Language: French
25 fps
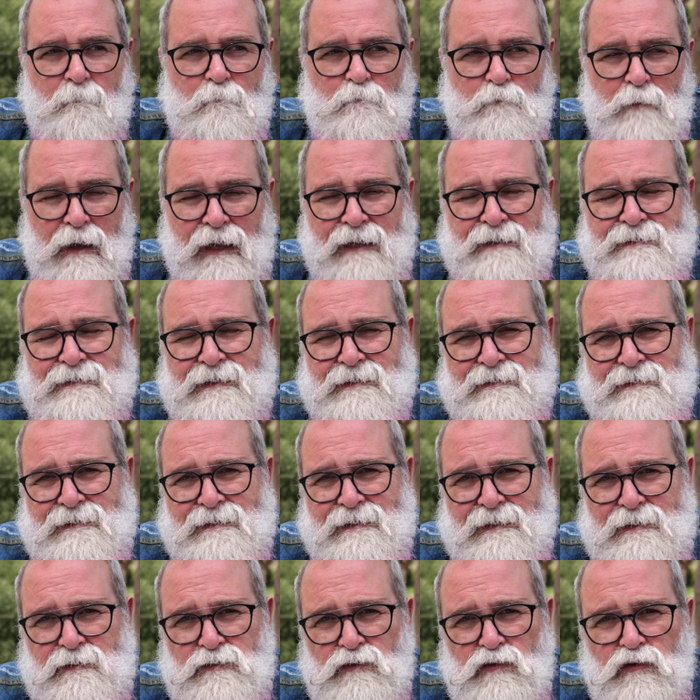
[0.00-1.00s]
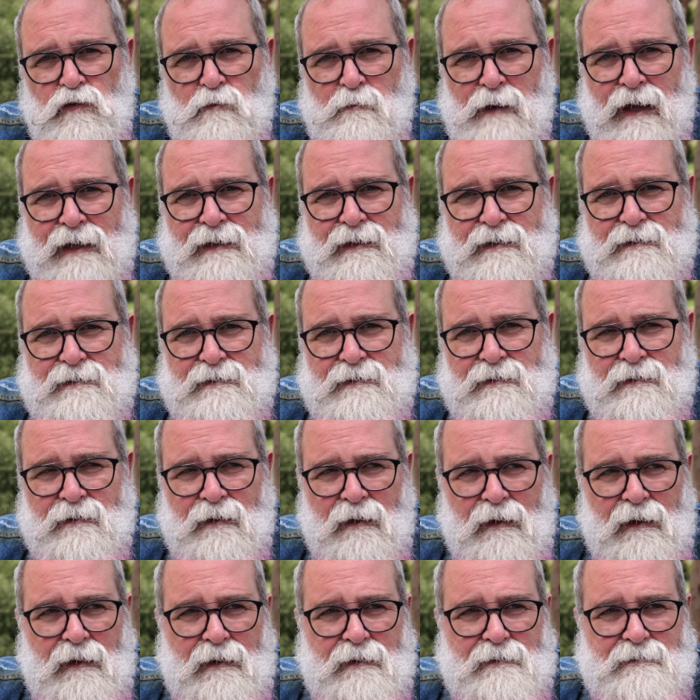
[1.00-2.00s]
Mais ça, c'est une question de marketing.
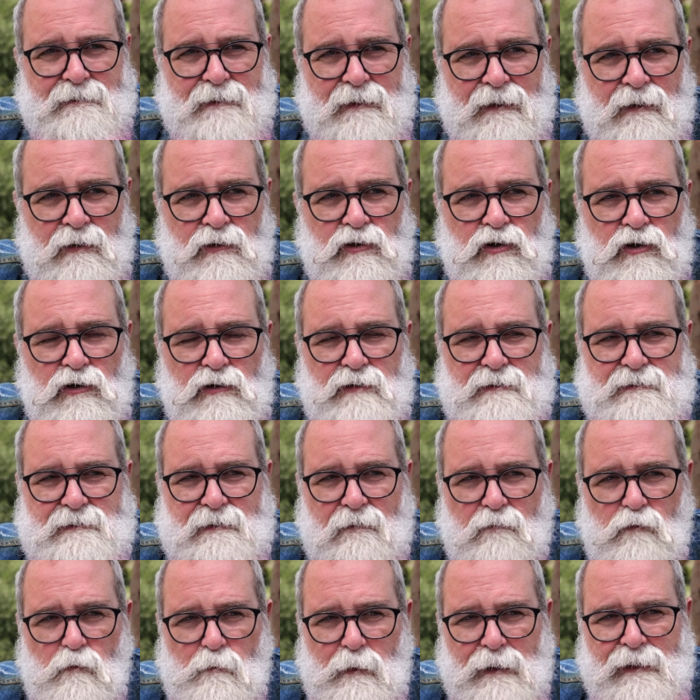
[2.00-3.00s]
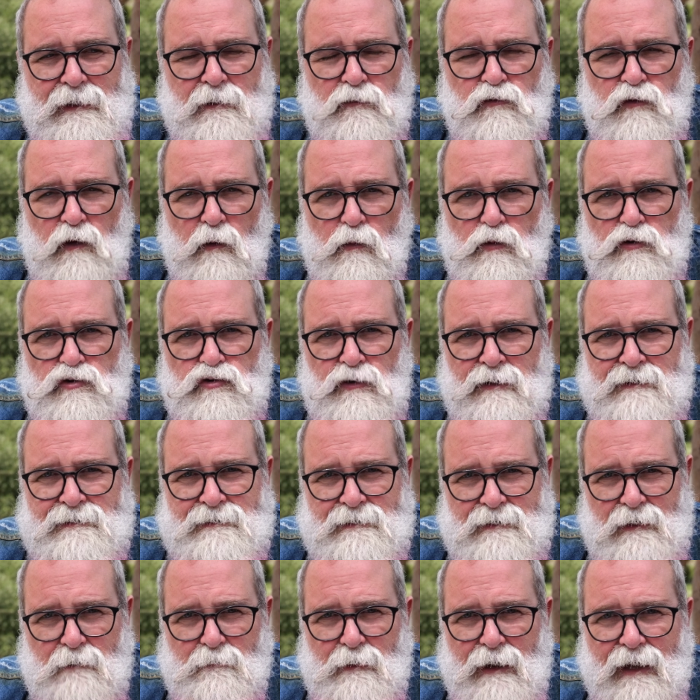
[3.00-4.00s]
C'est-à-dire que ça ne veut pas dire que tu as besoin de
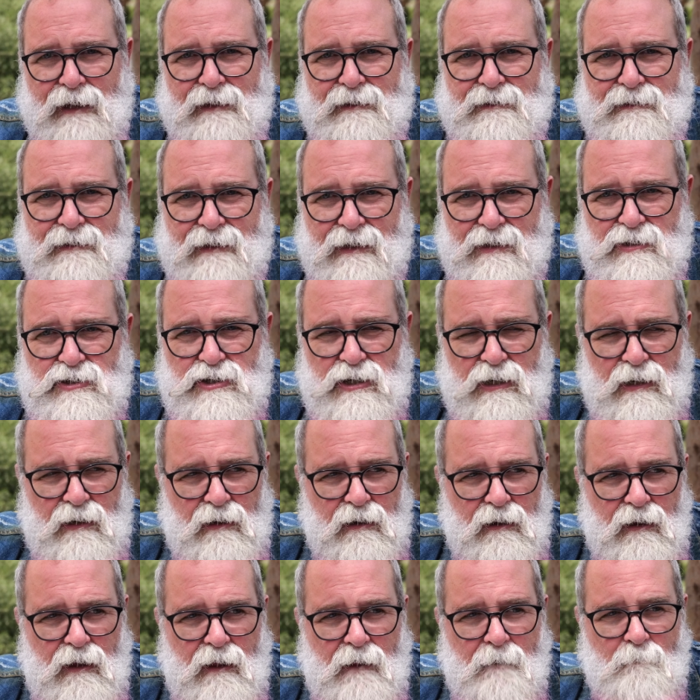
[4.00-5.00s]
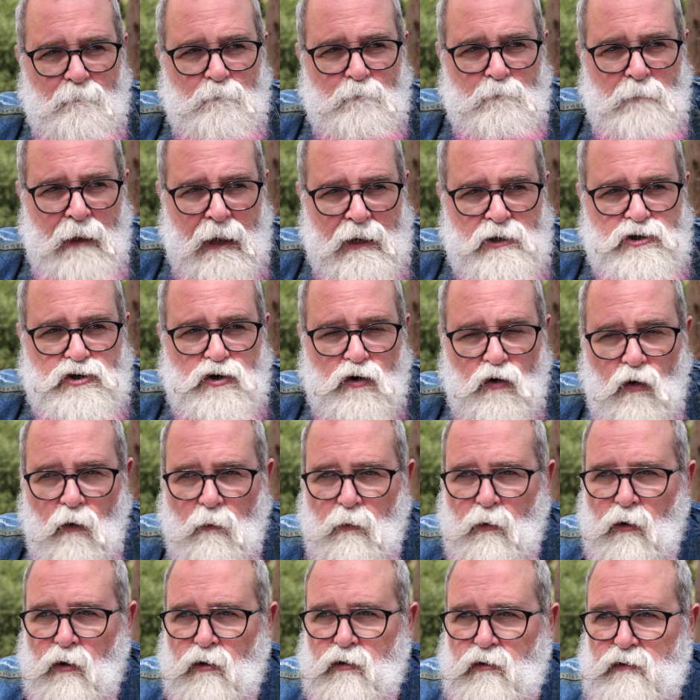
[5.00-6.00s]
cet appareil très cher, mais je
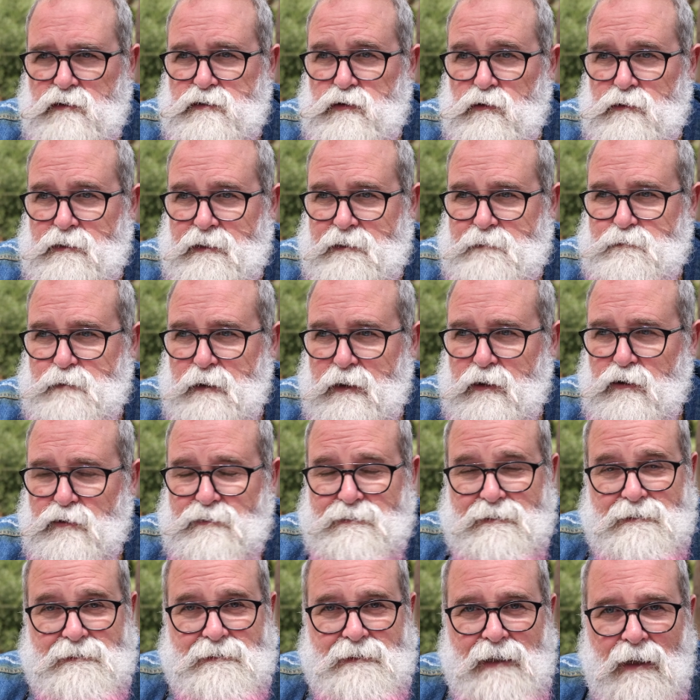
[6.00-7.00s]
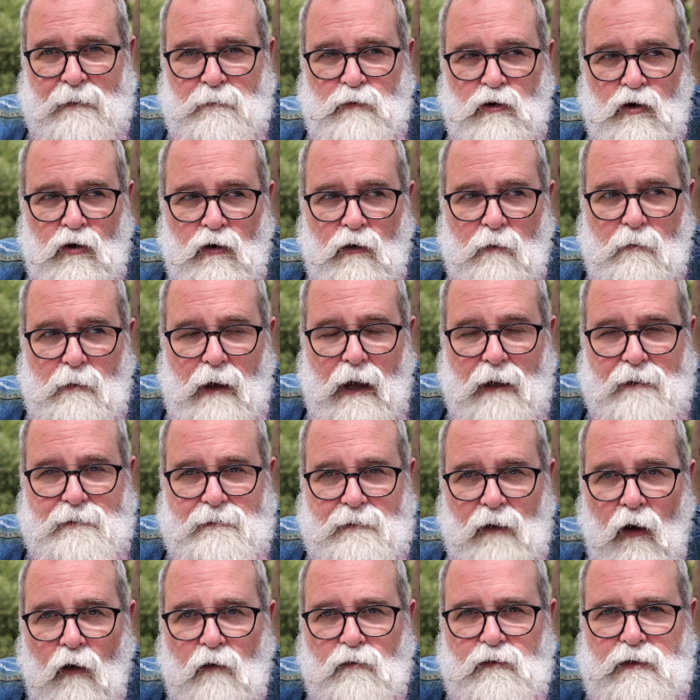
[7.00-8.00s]
comprends que si on t'explique que c'est ce qu'il y a de mieux, bah,
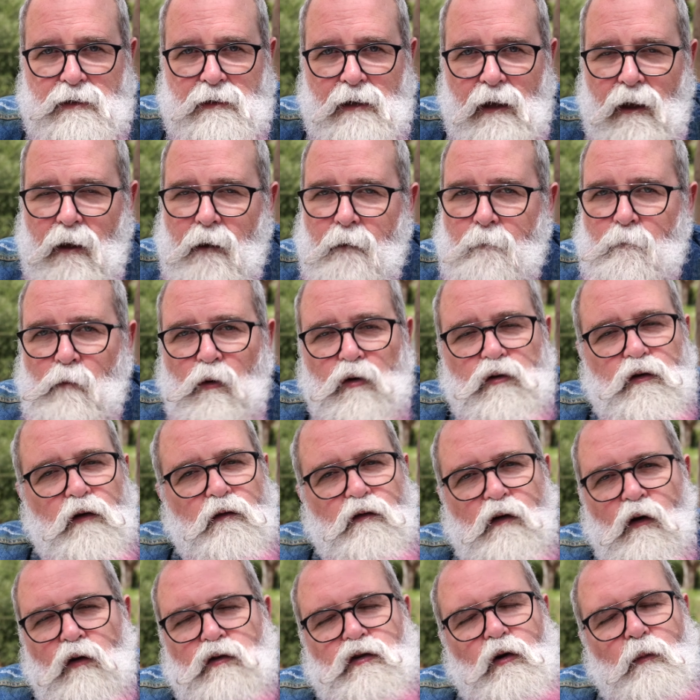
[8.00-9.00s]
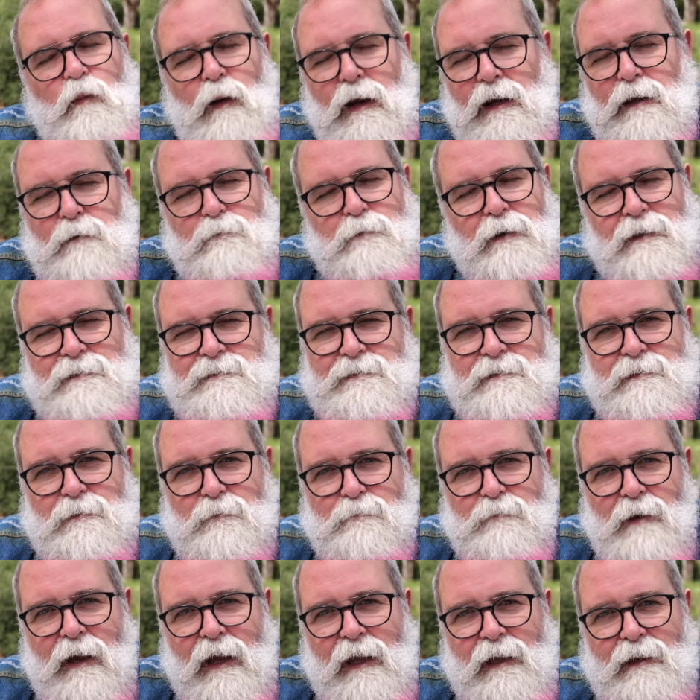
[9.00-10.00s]
tu as envie. Mais autrefois, on t'en parlait pas de cet
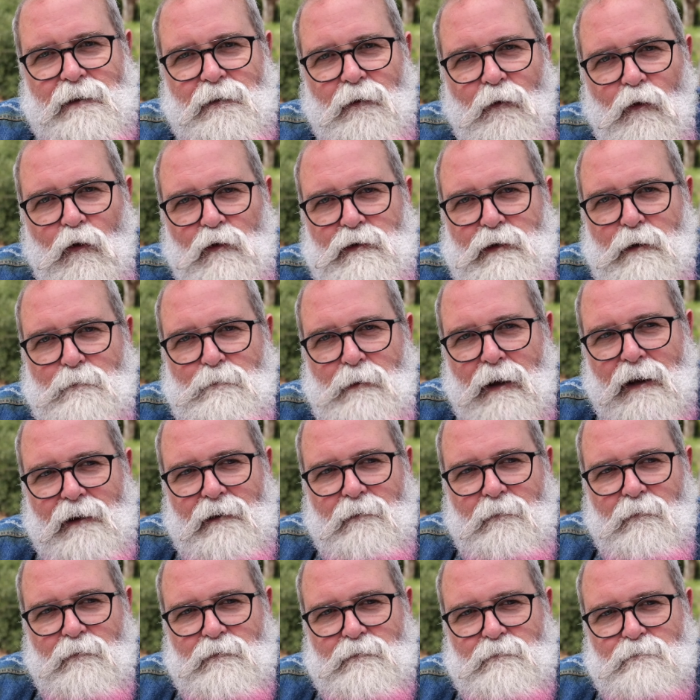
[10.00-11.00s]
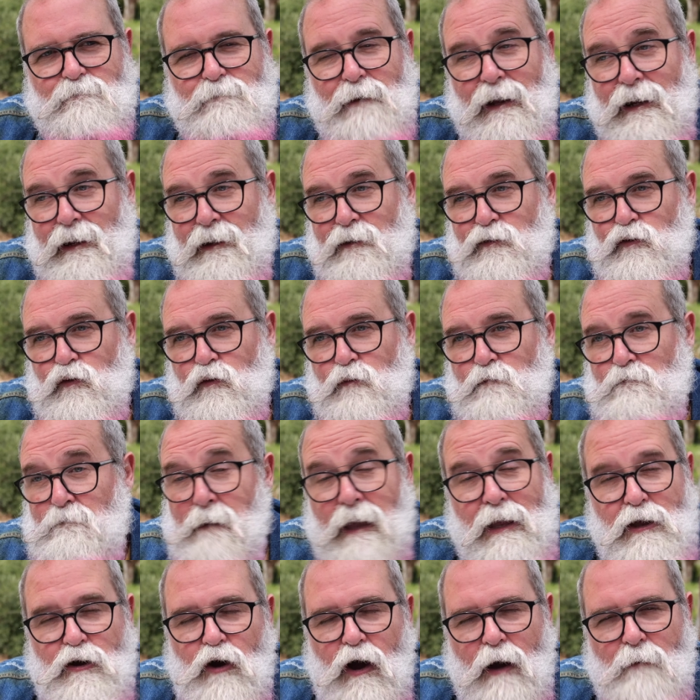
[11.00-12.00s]
appareil. On, parlait du
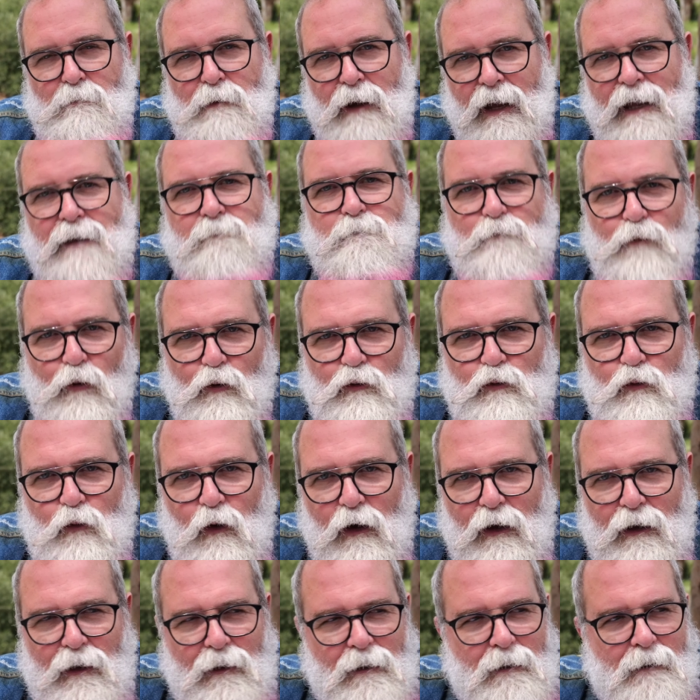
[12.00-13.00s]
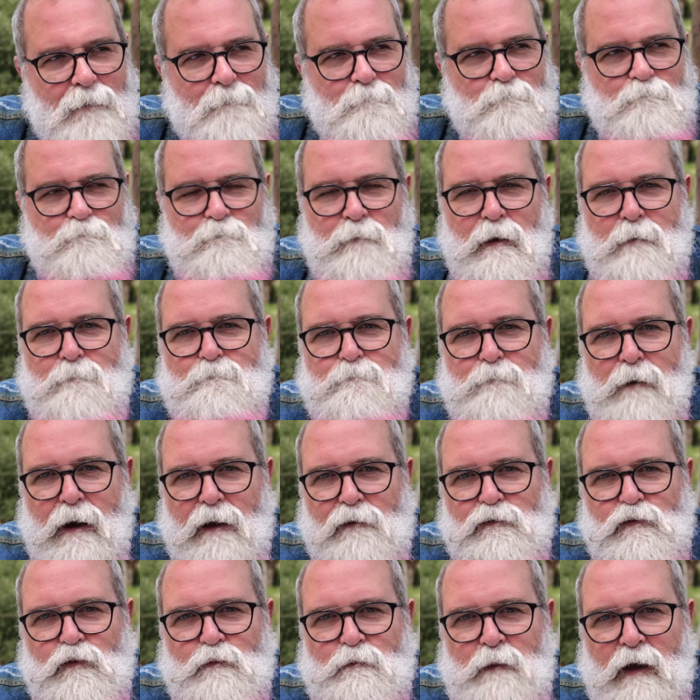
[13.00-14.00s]
meilleur appareil pour toi, mais
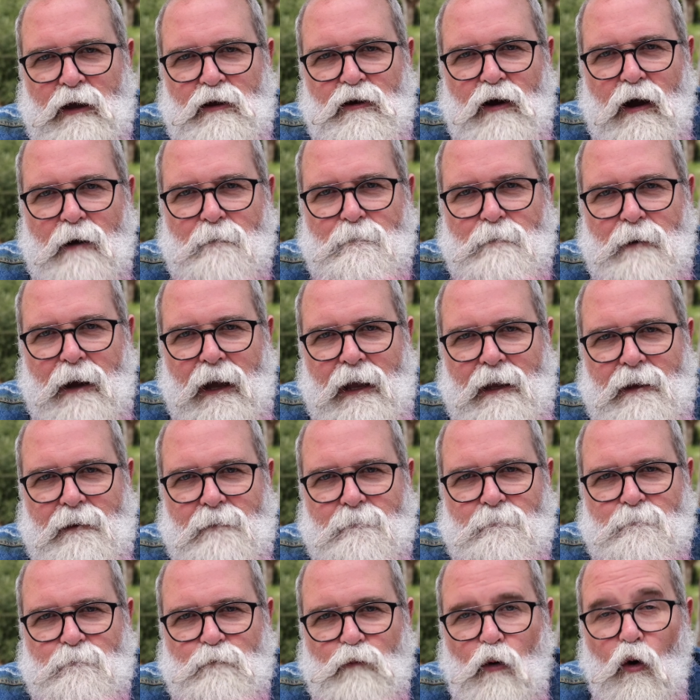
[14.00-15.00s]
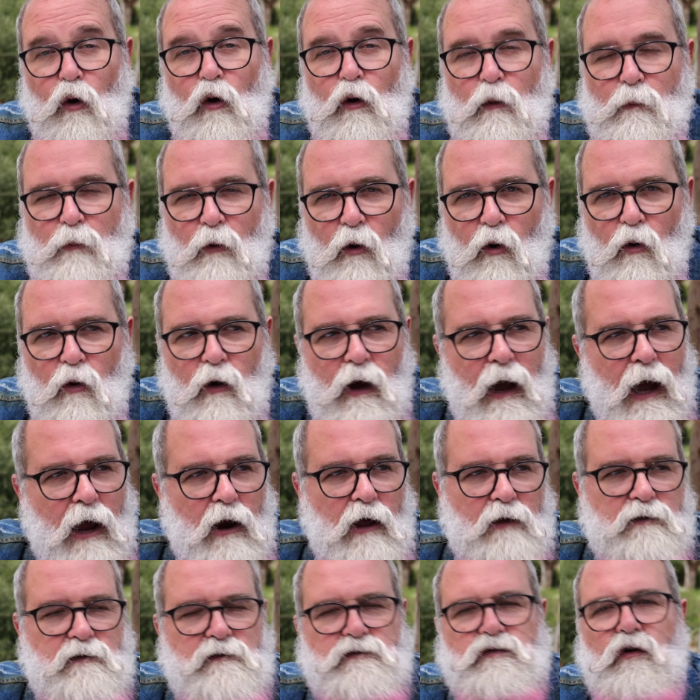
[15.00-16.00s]
pas du meilleur appareil pour le pro.
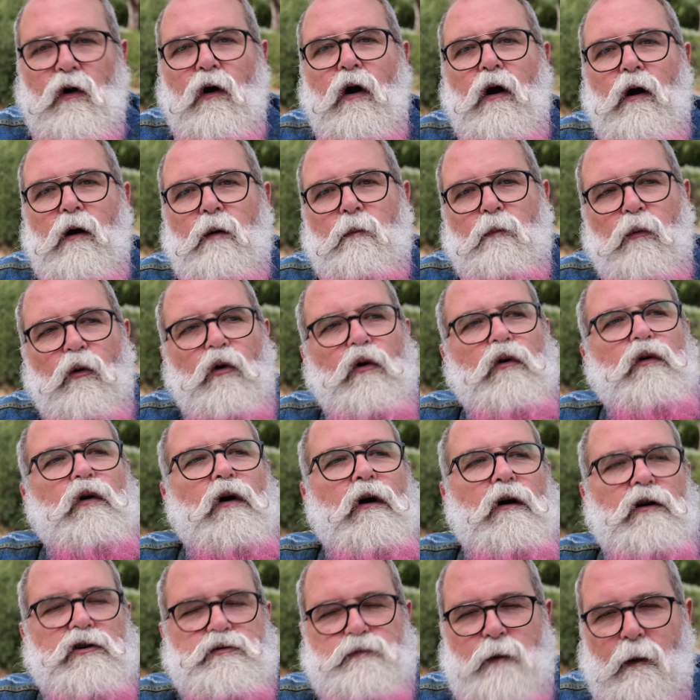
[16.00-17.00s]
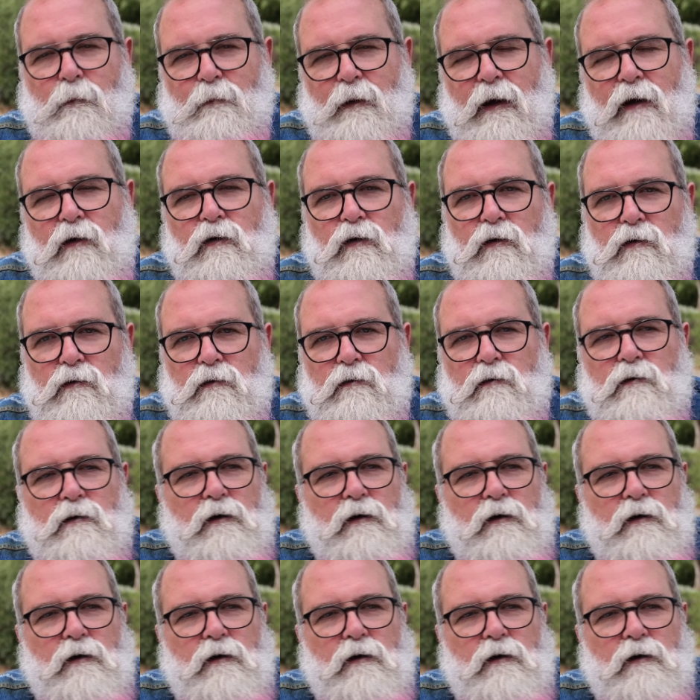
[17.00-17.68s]
Alors attention, pro, euh, je ne parle pas euh,